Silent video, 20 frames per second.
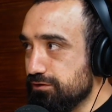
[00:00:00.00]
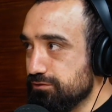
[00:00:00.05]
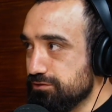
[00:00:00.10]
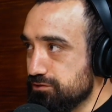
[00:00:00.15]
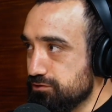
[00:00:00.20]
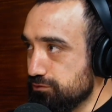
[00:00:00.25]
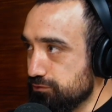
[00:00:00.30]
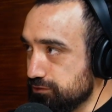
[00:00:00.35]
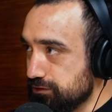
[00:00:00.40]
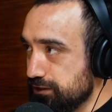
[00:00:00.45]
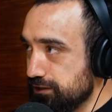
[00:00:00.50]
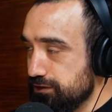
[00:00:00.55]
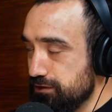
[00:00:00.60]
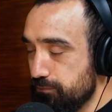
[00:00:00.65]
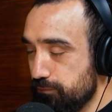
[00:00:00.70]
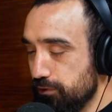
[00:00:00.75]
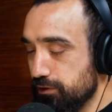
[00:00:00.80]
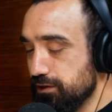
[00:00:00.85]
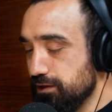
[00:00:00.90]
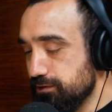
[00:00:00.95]
cosas son cosas que te
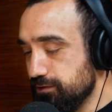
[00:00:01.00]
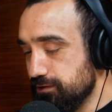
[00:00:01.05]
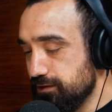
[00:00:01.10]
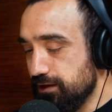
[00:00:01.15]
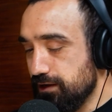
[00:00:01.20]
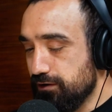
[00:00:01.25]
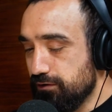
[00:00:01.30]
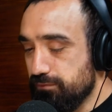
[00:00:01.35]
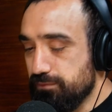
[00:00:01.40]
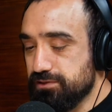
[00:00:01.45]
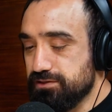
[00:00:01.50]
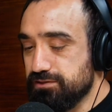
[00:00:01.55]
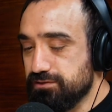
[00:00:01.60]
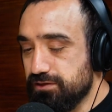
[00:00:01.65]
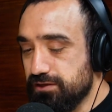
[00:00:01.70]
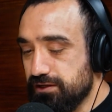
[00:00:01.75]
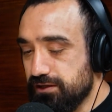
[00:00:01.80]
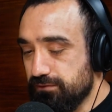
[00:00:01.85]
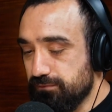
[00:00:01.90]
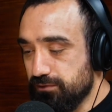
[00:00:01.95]
importan, de las
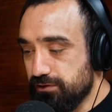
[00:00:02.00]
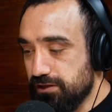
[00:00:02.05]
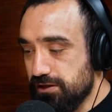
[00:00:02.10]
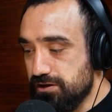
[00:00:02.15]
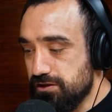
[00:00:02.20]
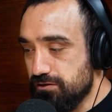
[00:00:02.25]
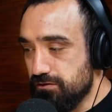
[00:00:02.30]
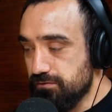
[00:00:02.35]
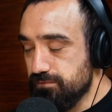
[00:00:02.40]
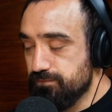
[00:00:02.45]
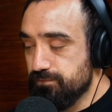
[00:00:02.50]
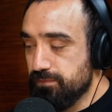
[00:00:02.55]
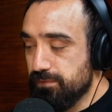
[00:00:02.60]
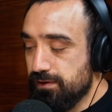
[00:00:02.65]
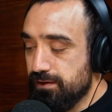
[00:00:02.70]
conversaciones que hemos tenido.